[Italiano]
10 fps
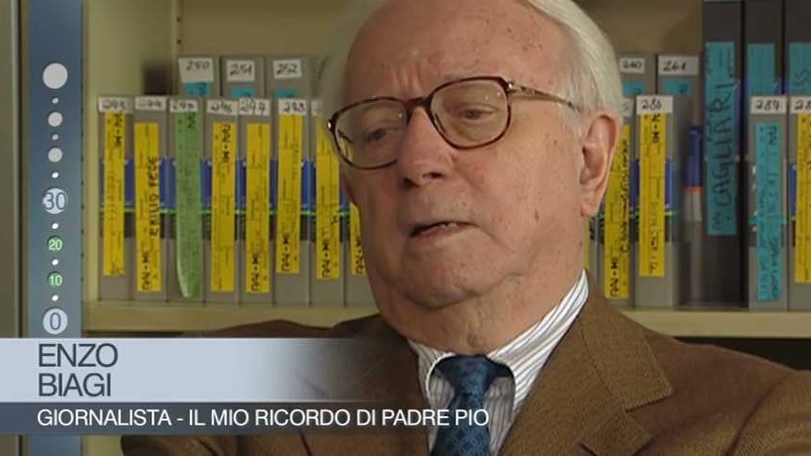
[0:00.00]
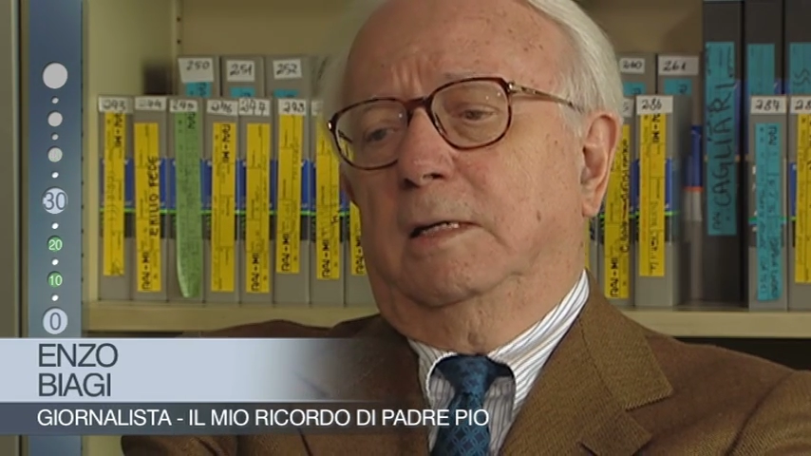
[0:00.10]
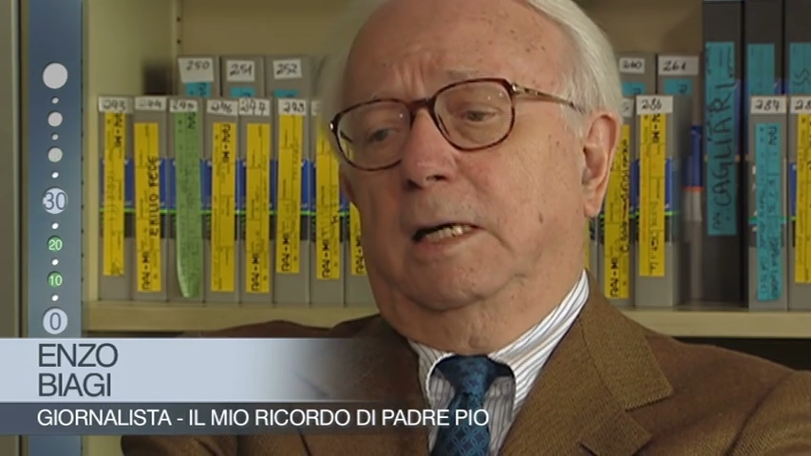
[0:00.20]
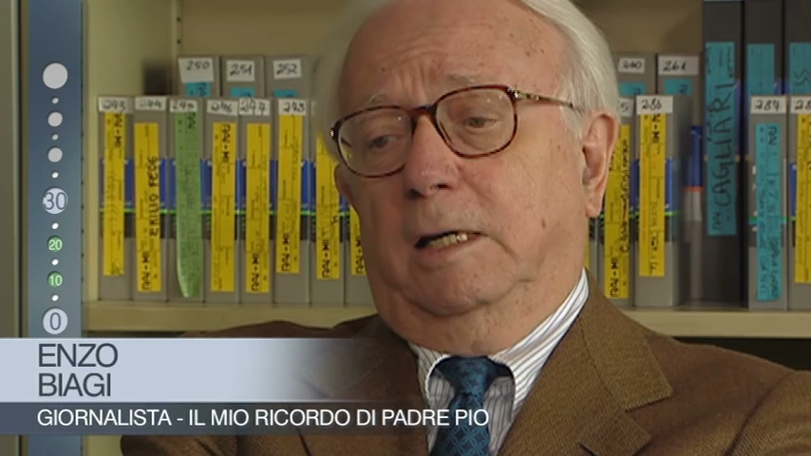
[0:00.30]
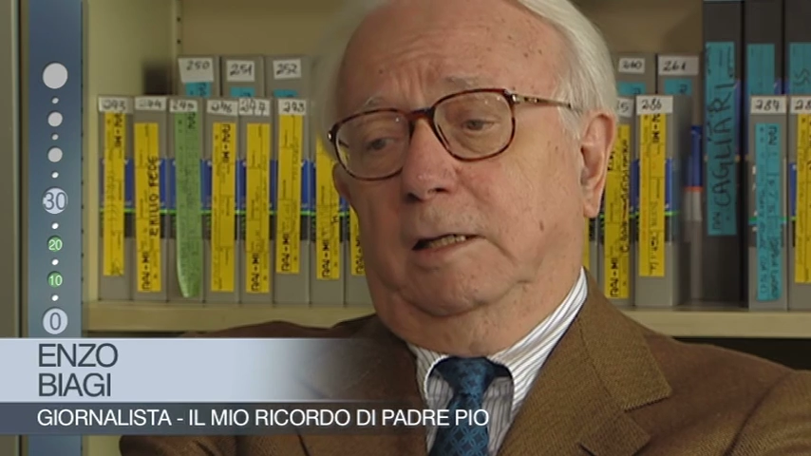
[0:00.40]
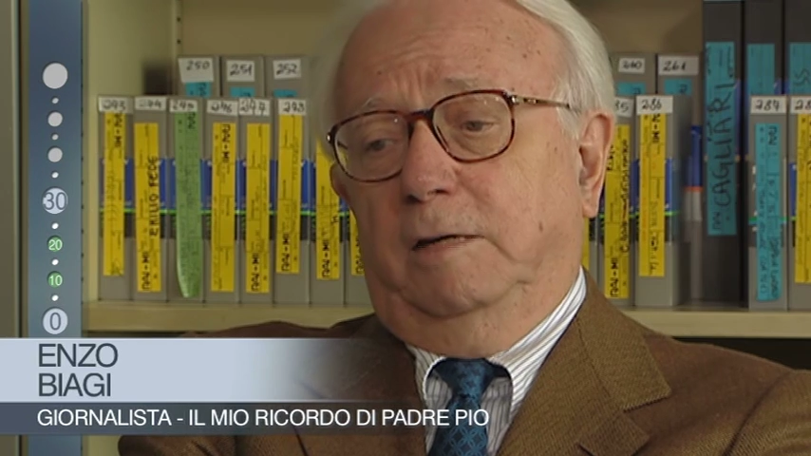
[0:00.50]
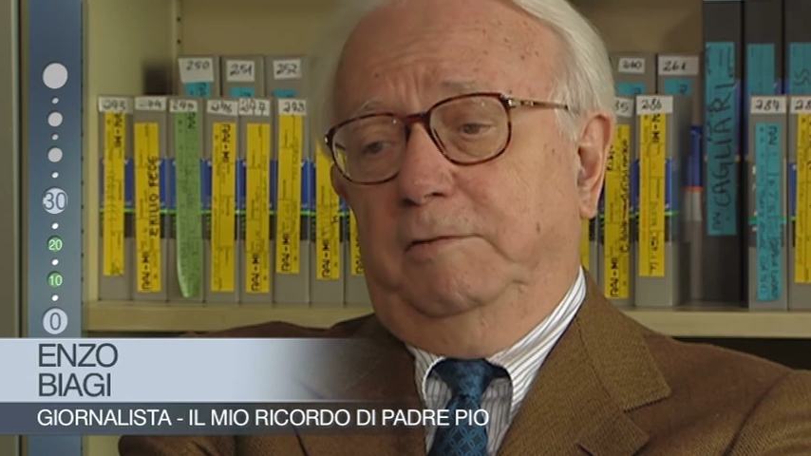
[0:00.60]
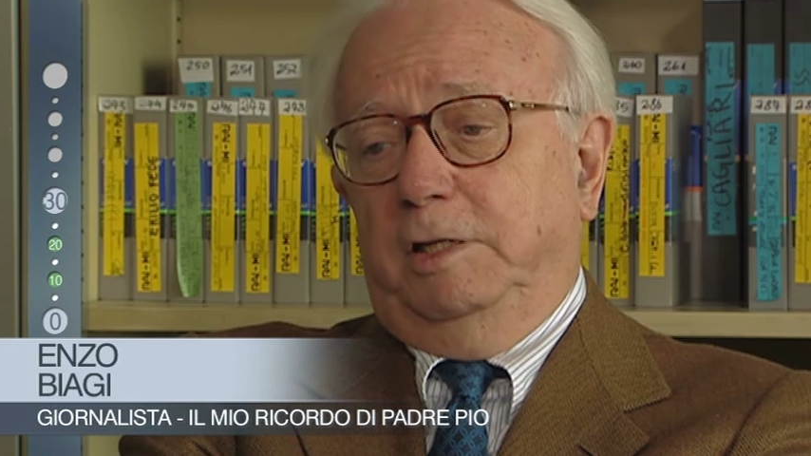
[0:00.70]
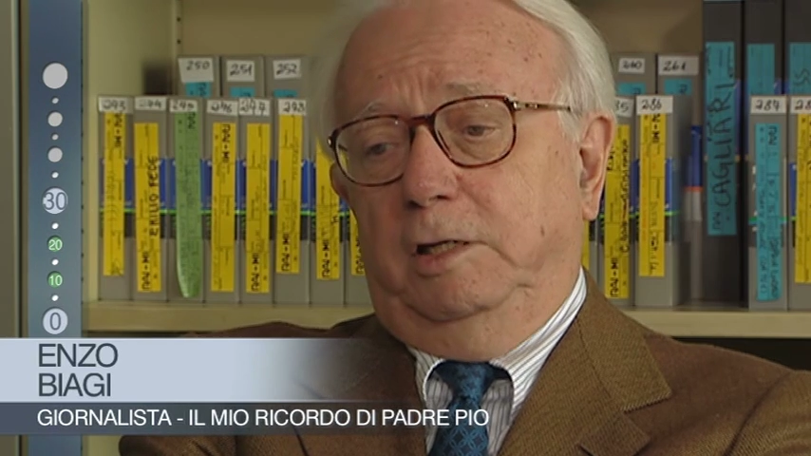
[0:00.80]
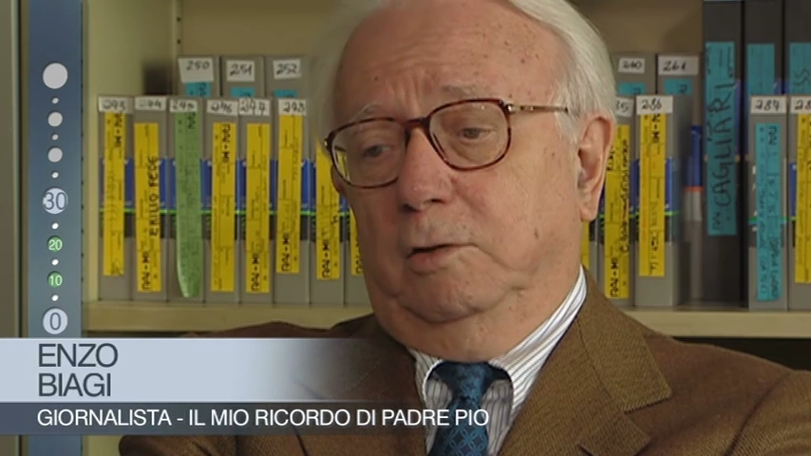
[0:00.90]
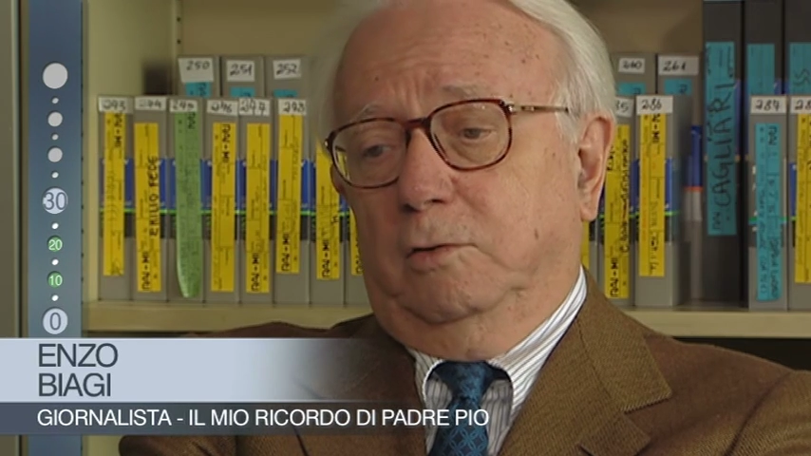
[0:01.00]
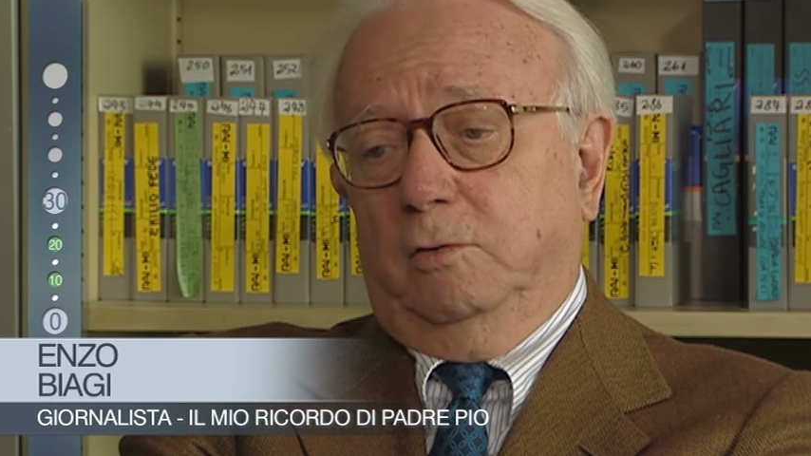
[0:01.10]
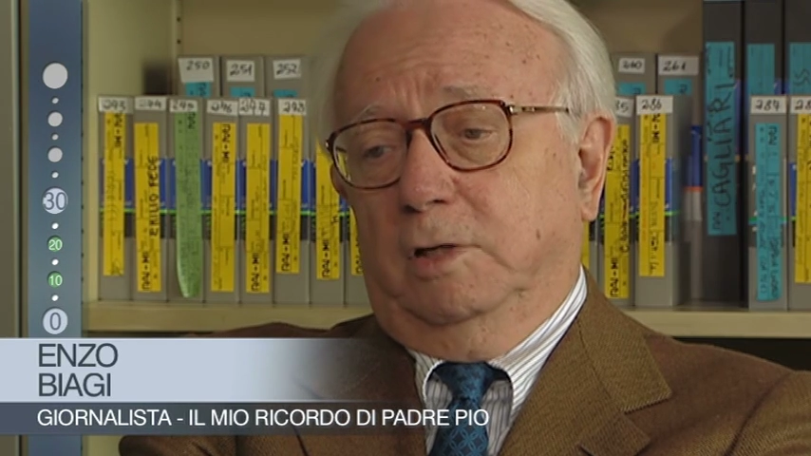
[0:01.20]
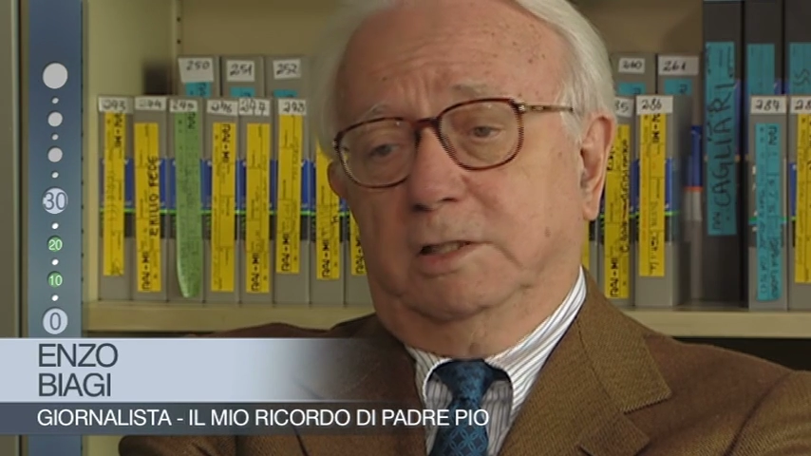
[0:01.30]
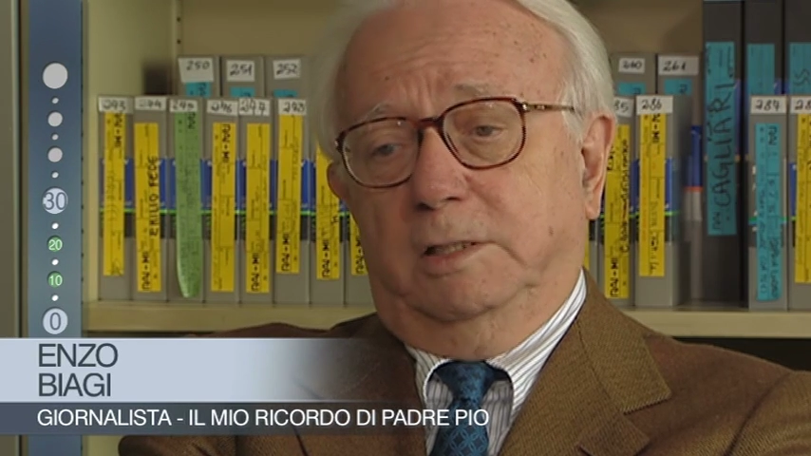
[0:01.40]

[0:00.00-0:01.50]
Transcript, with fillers: che credeva in Dio con la